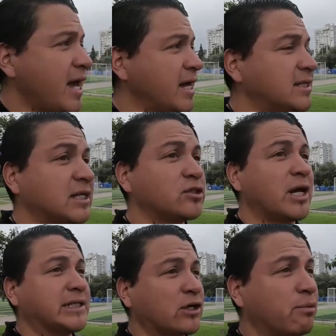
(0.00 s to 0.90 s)
esta
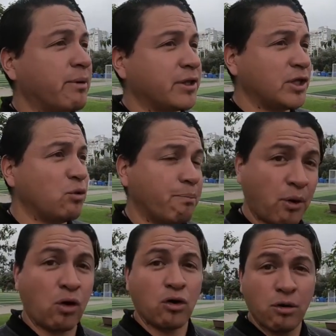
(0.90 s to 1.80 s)
zona se ha convertido un
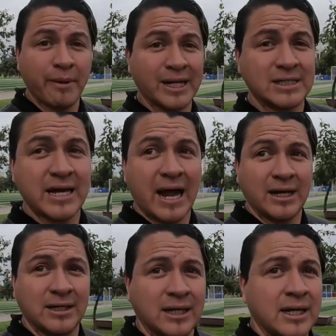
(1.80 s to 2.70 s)
poco comercial.